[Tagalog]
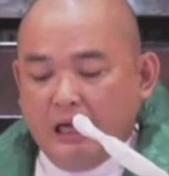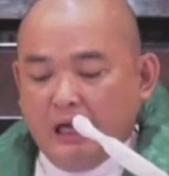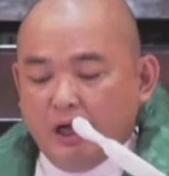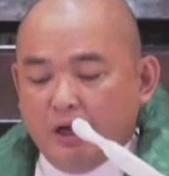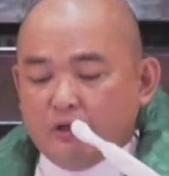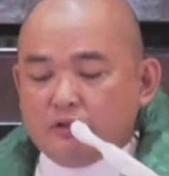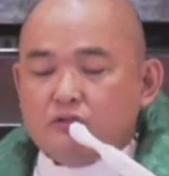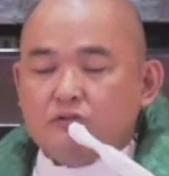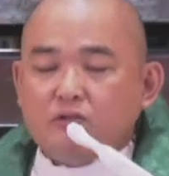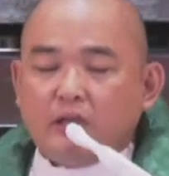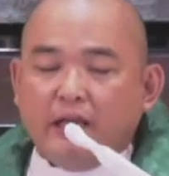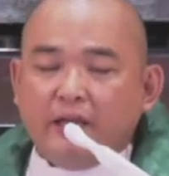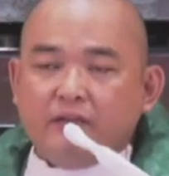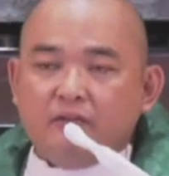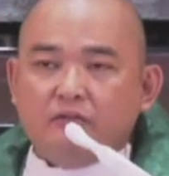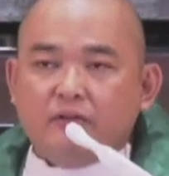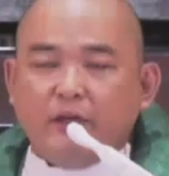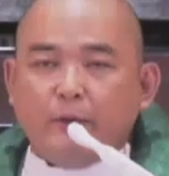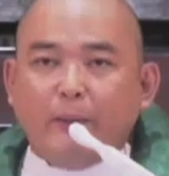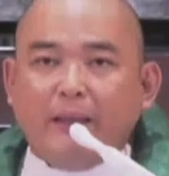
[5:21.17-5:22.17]
gusto sa
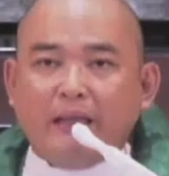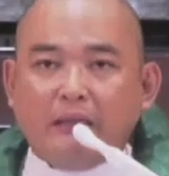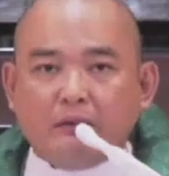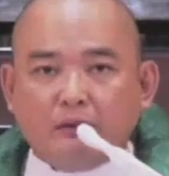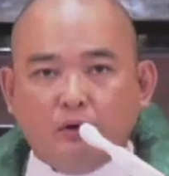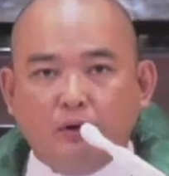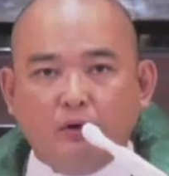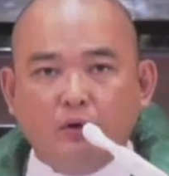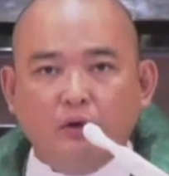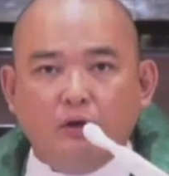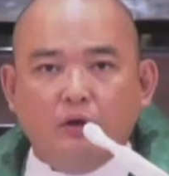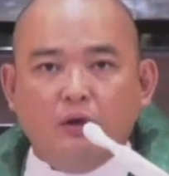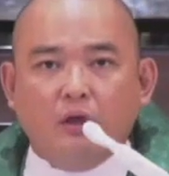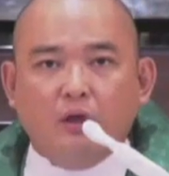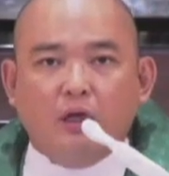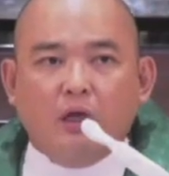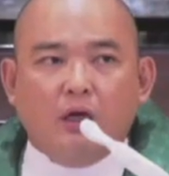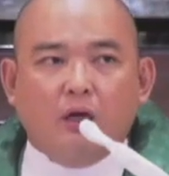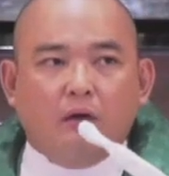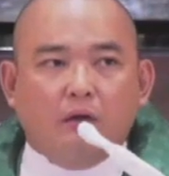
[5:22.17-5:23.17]
inyong ikwento
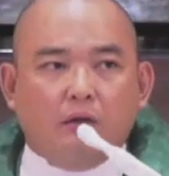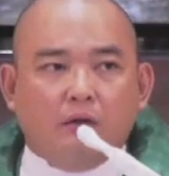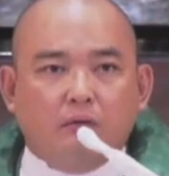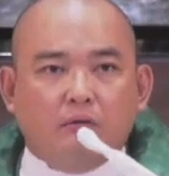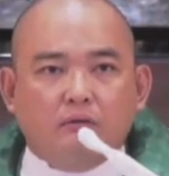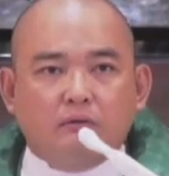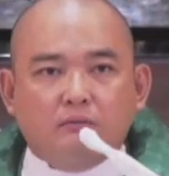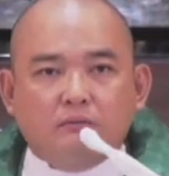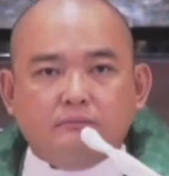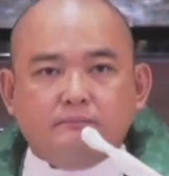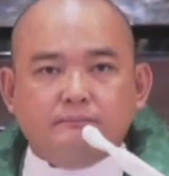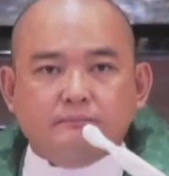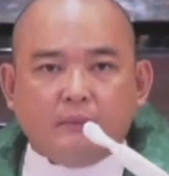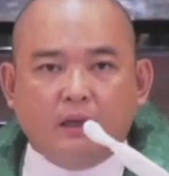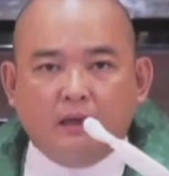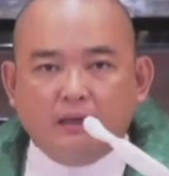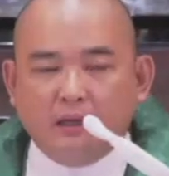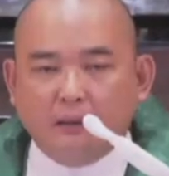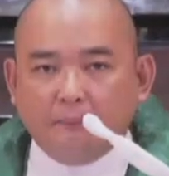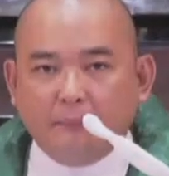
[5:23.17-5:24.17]
yung
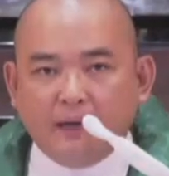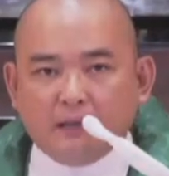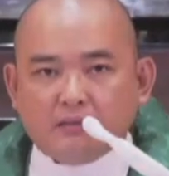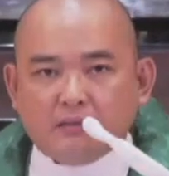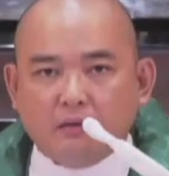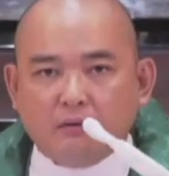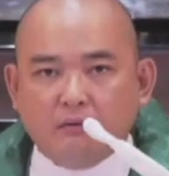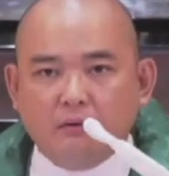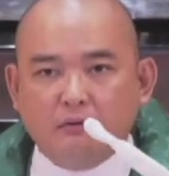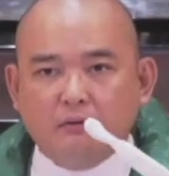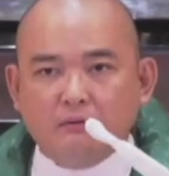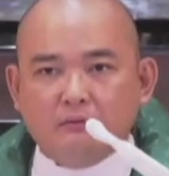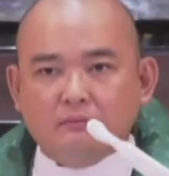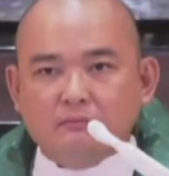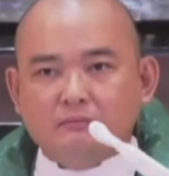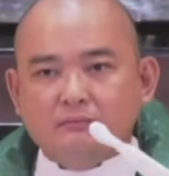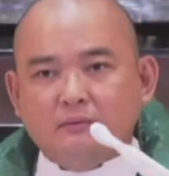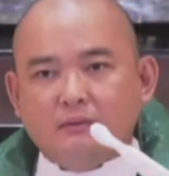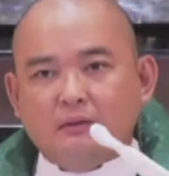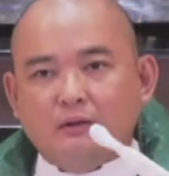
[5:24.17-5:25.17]
nabasa kong
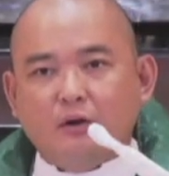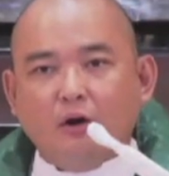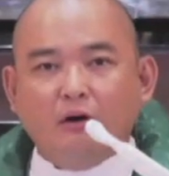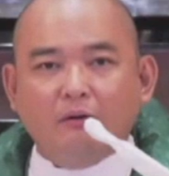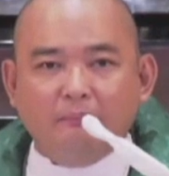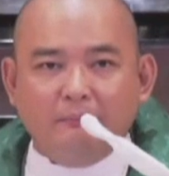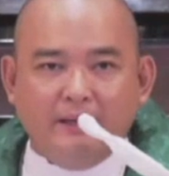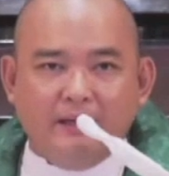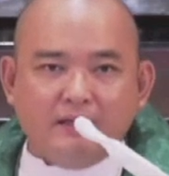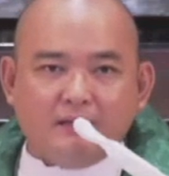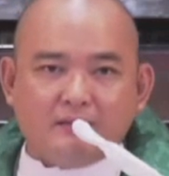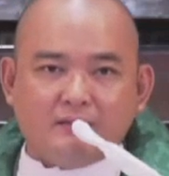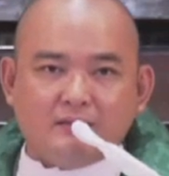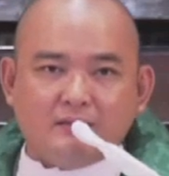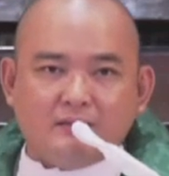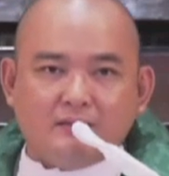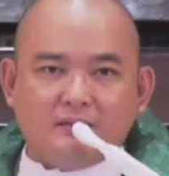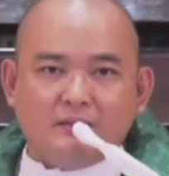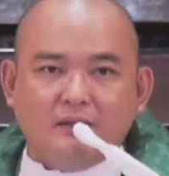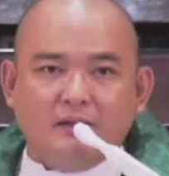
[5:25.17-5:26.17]

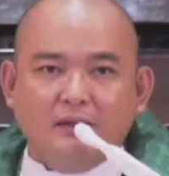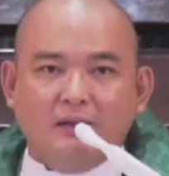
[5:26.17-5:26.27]
comics,